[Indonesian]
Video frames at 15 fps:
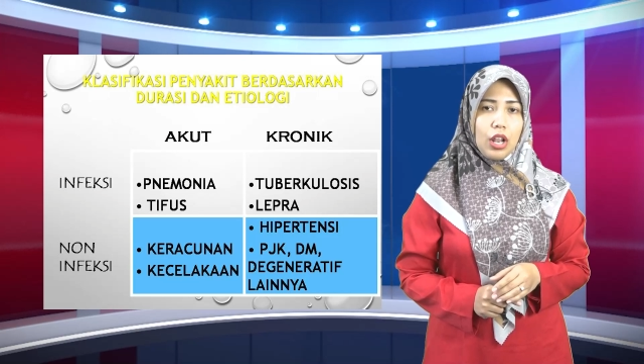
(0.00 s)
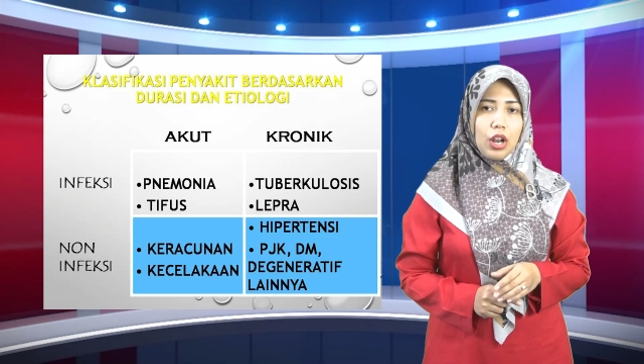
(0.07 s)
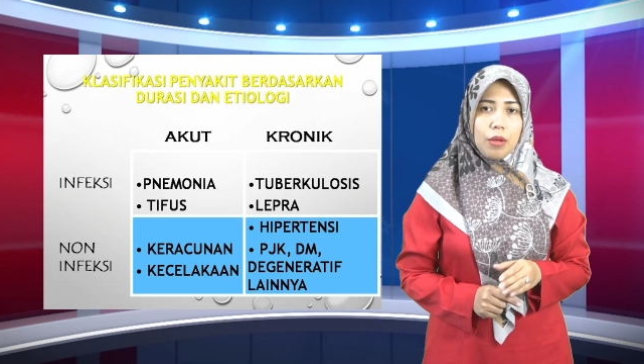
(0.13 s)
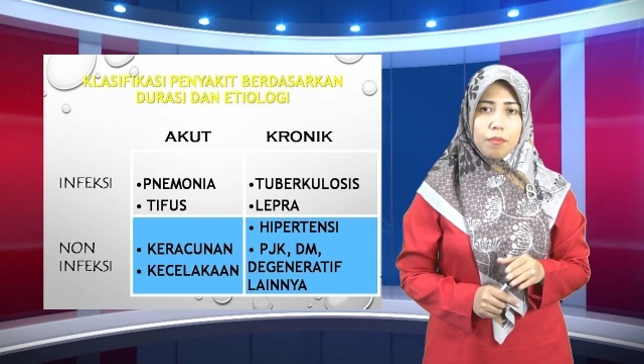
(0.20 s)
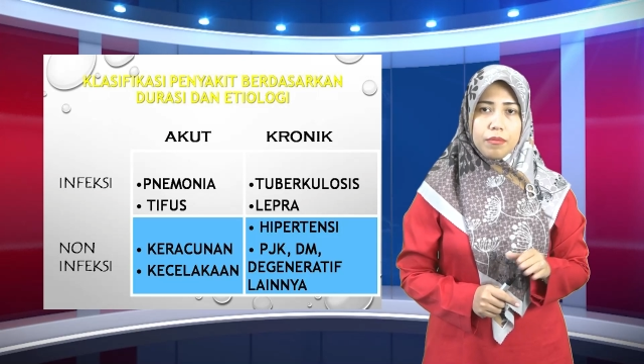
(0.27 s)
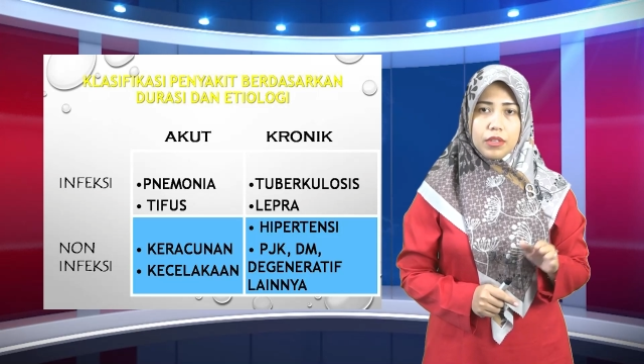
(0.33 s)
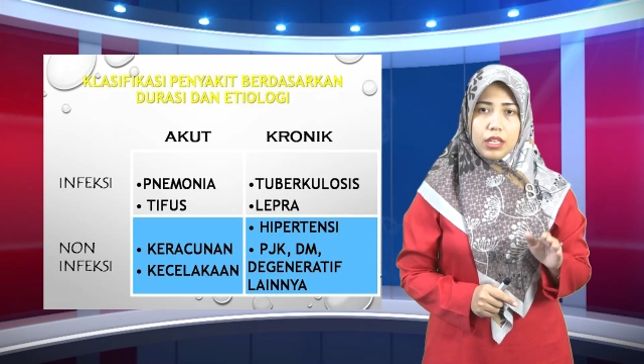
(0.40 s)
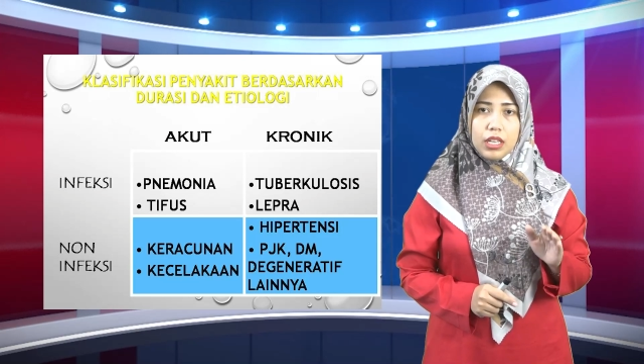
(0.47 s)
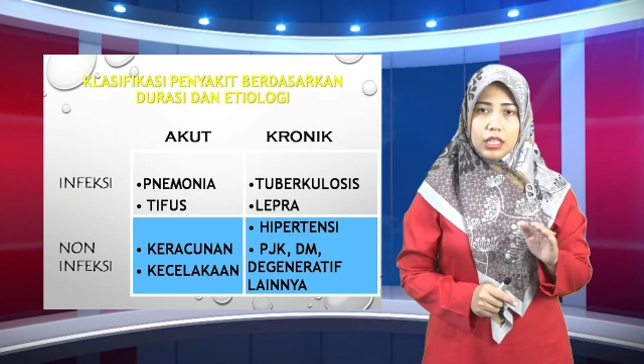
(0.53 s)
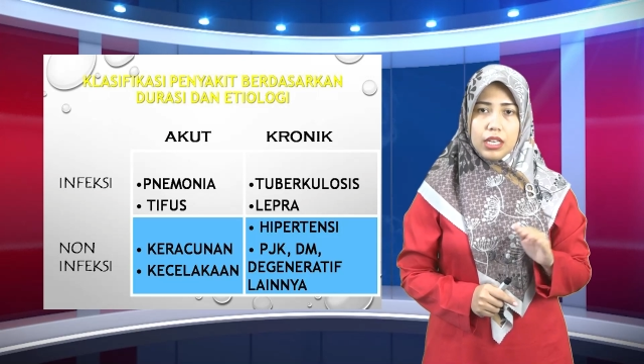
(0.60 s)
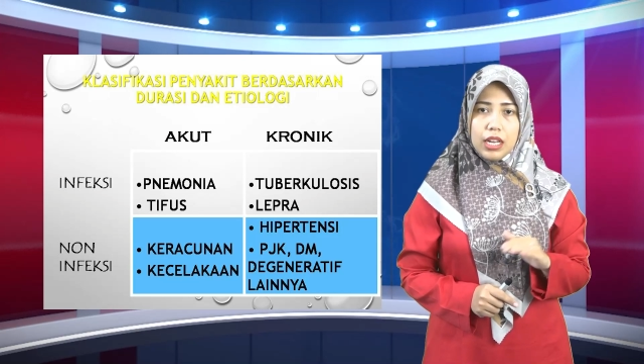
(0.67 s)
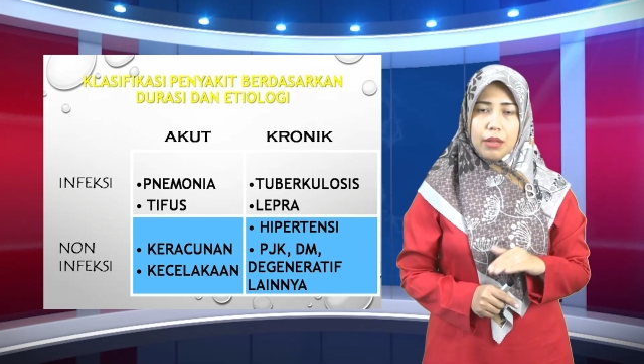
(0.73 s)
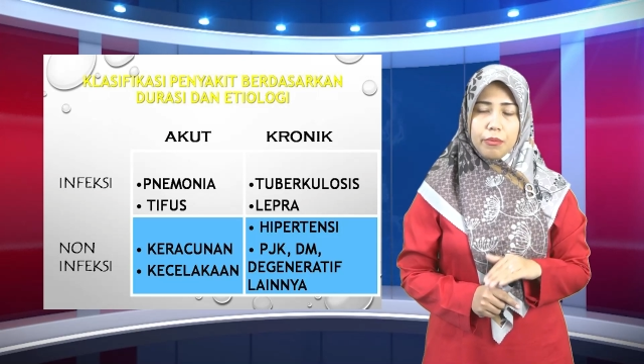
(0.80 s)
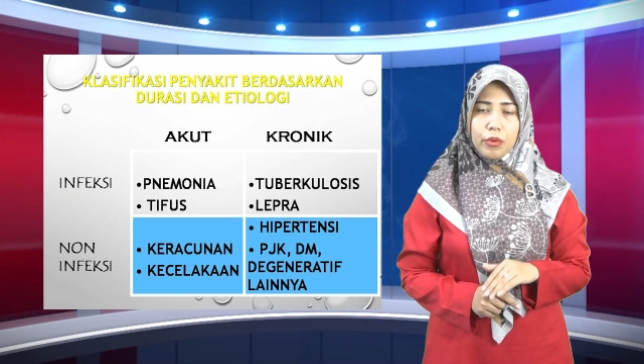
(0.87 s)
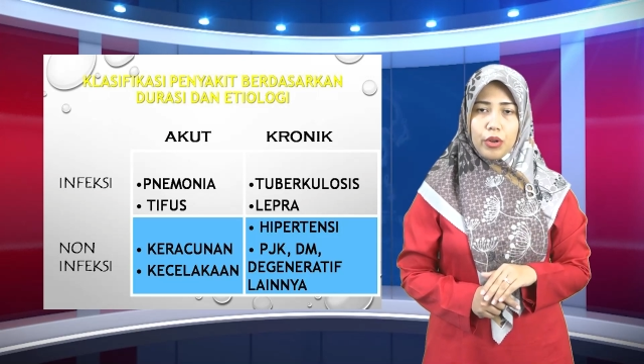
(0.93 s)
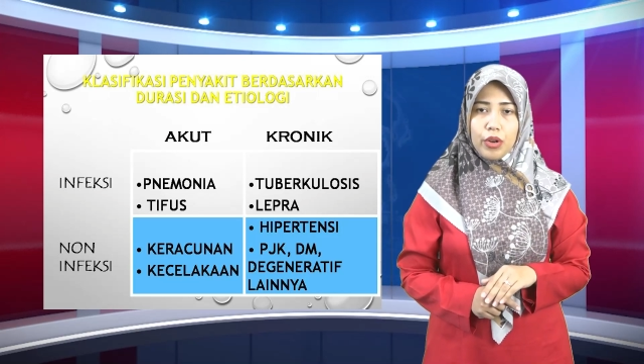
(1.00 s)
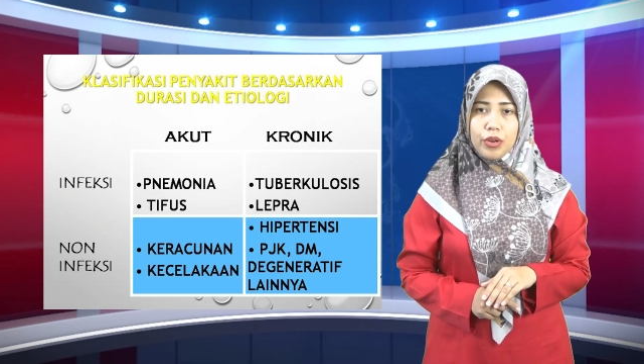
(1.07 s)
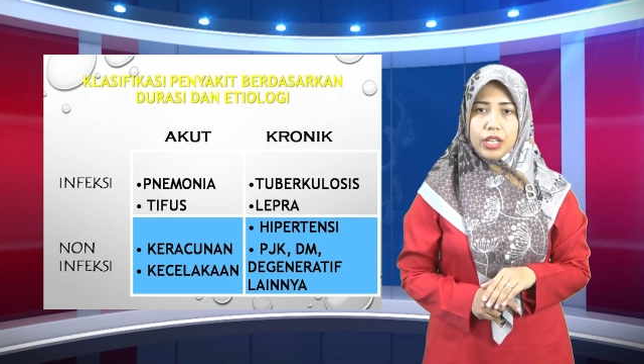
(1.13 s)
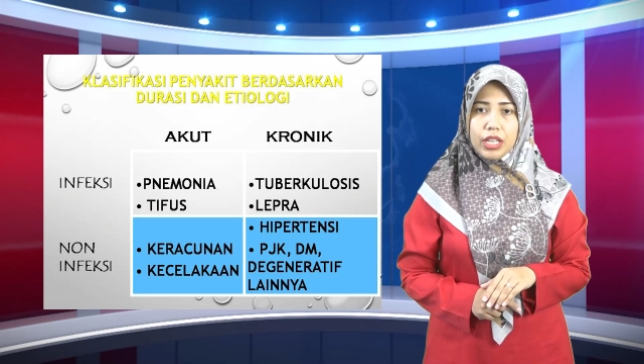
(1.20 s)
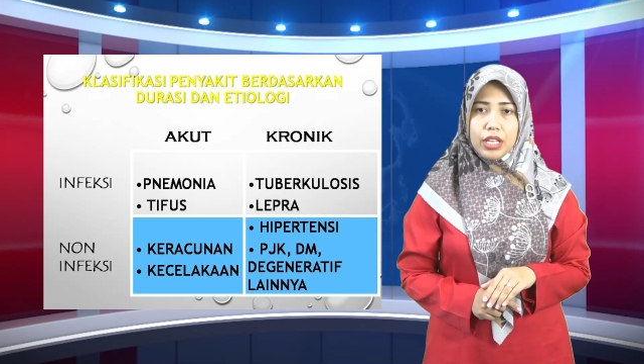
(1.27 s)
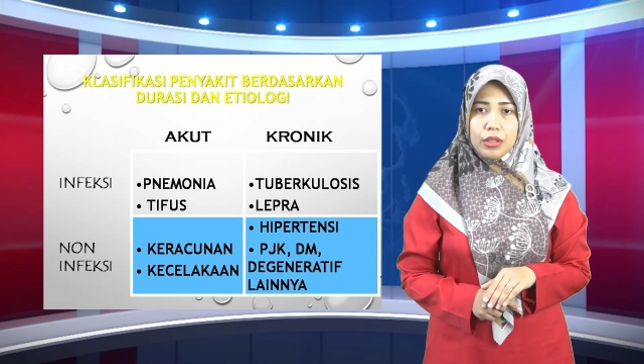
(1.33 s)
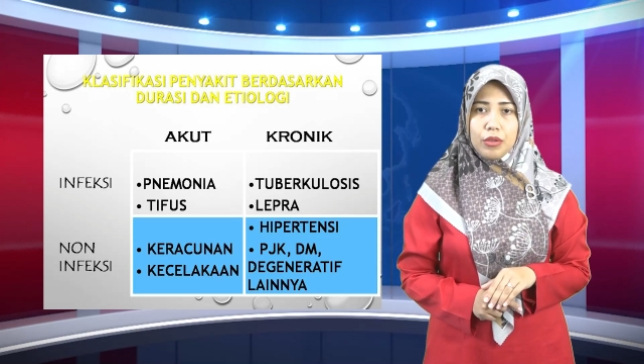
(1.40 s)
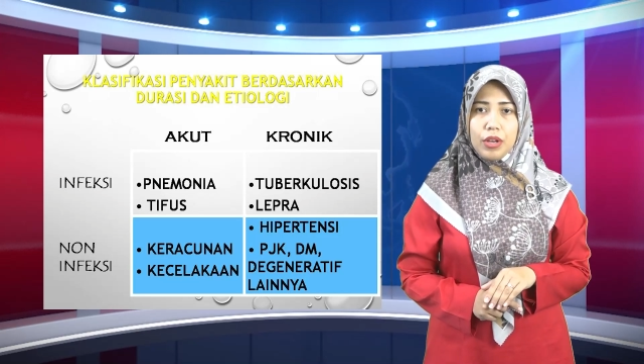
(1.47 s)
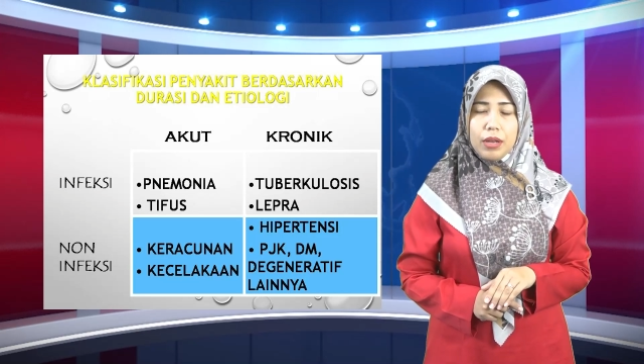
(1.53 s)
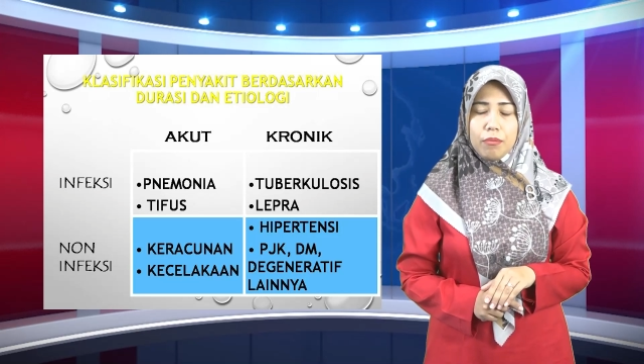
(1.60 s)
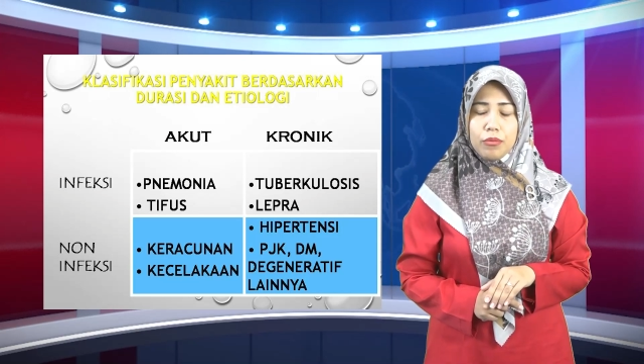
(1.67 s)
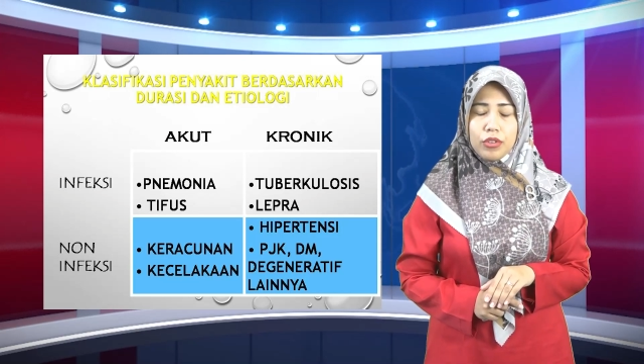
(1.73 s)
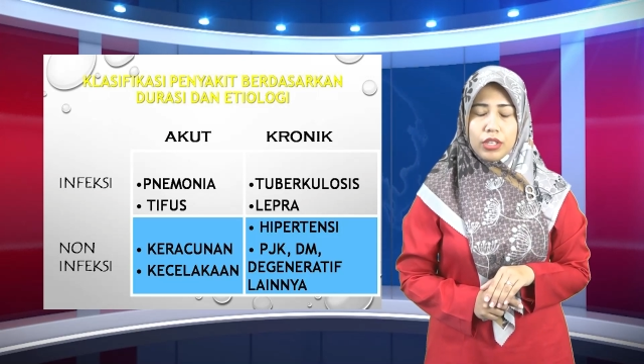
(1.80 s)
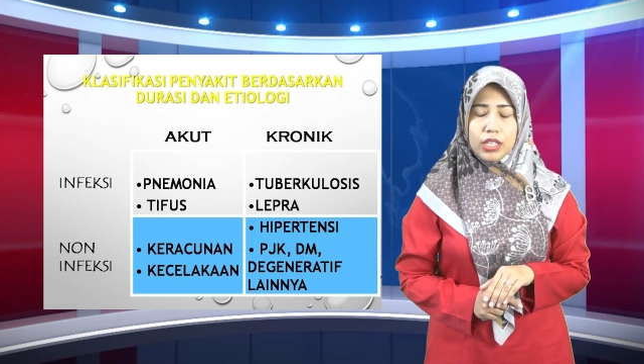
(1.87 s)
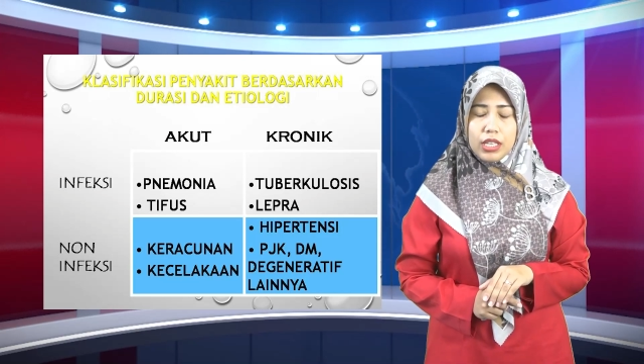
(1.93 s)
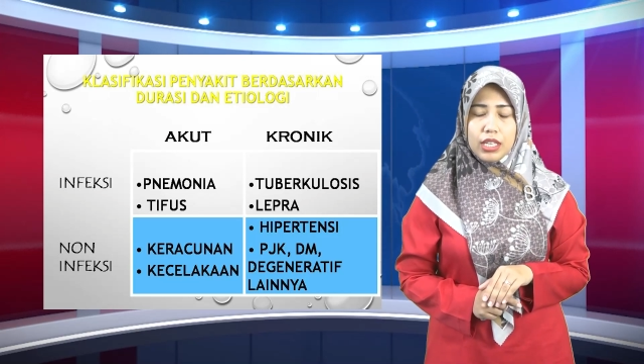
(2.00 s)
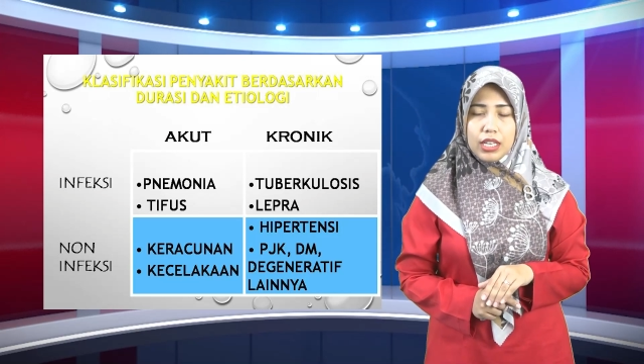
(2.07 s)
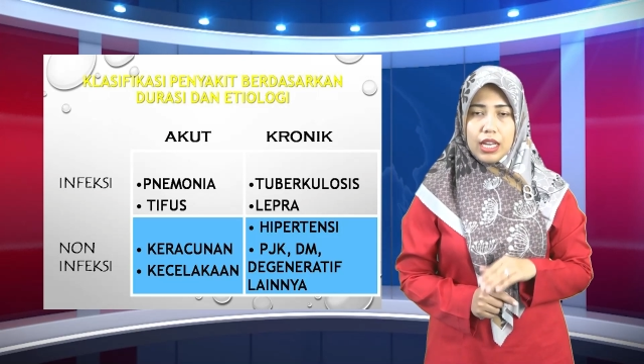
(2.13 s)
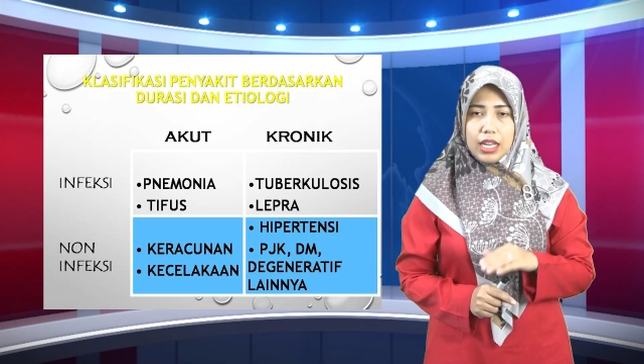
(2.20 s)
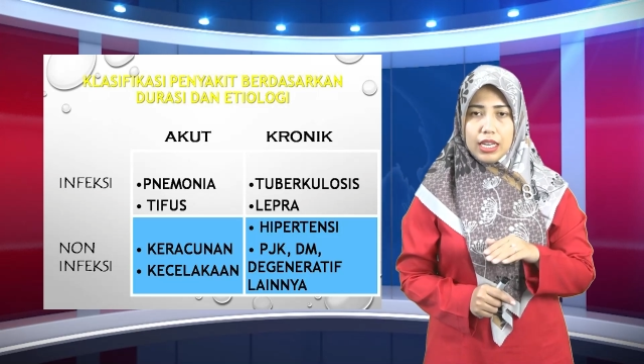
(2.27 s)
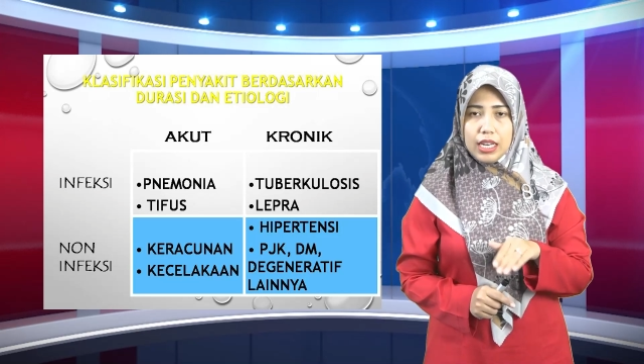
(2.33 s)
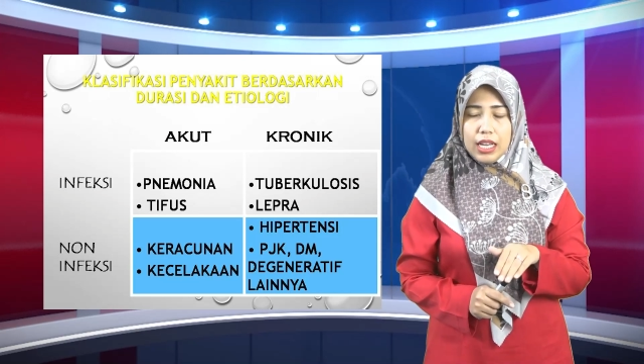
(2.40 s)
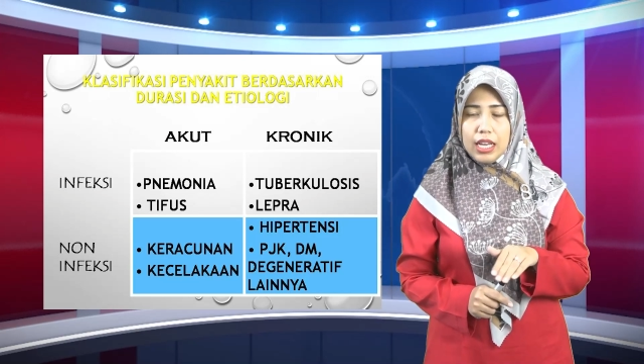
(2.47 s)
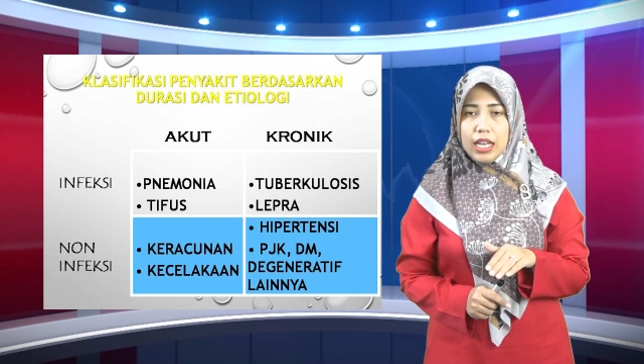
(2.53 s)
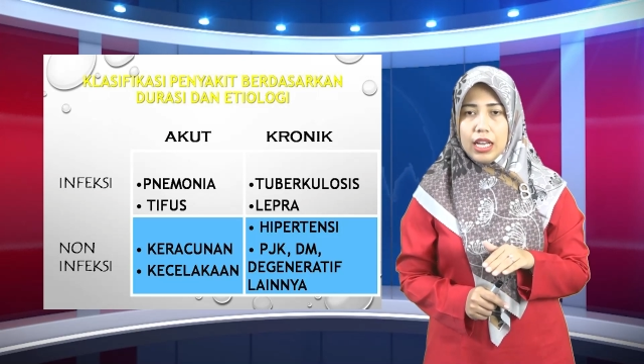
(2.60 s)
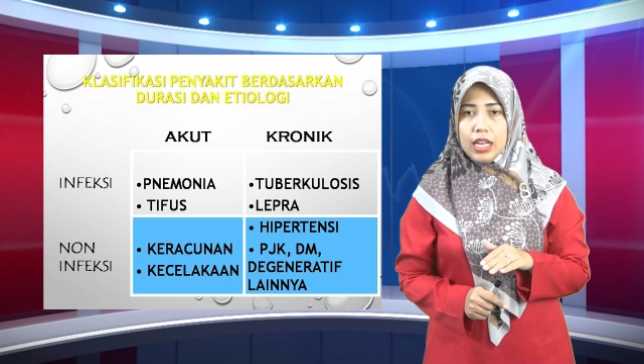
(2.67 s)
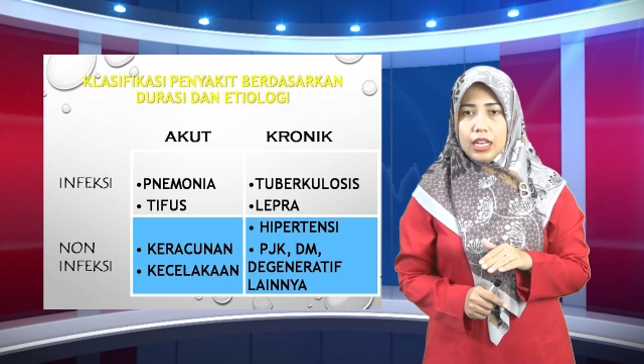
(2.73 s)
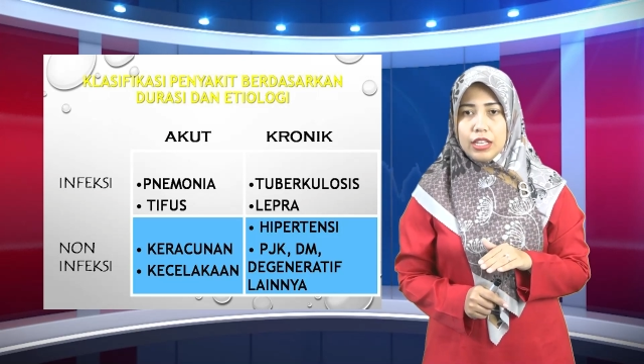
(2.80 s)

Kalau e, dalam kronik itu ah, mungkin ada